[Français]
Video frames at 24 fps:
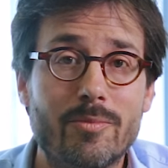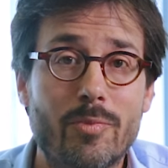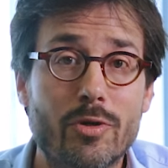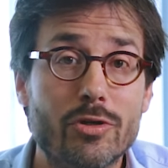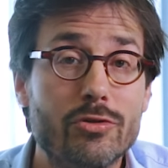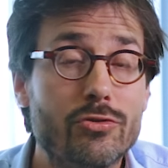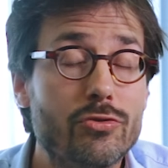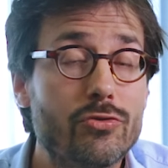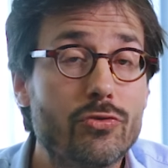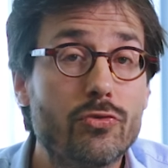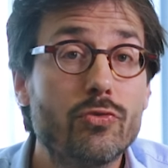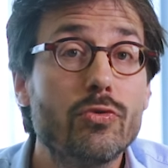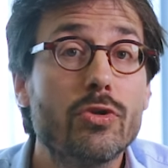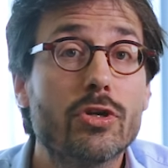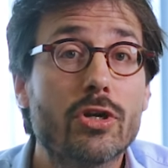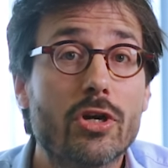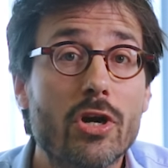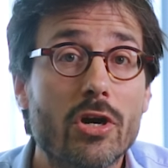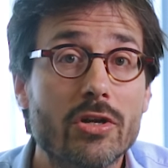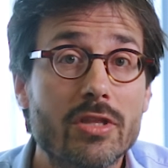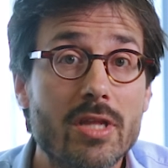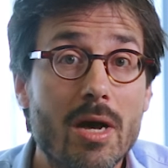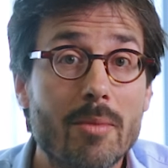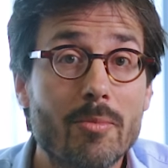pas du tout le
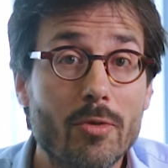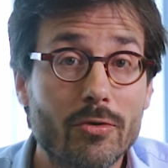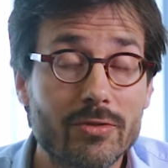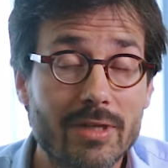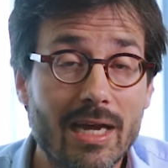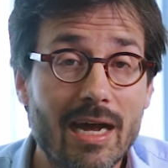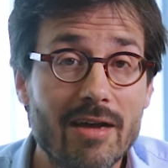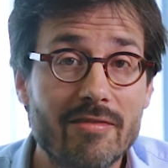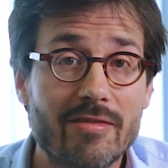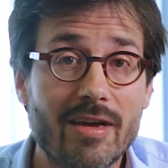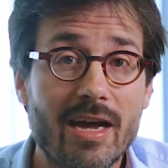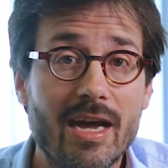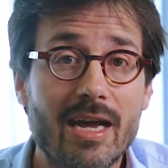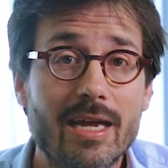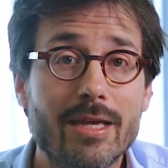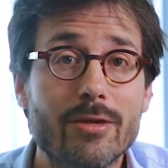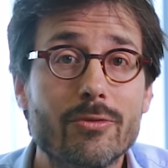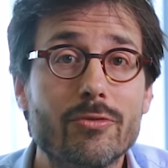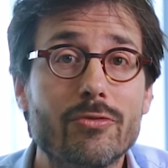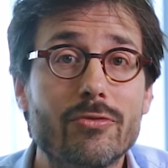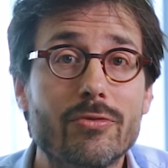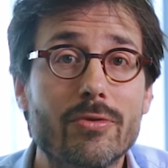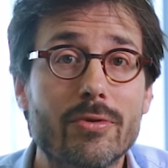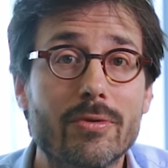cas dans mon
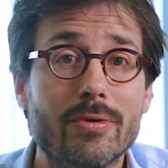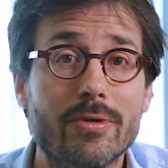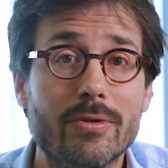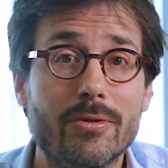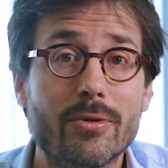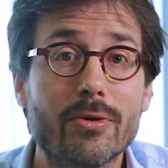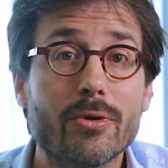travail où,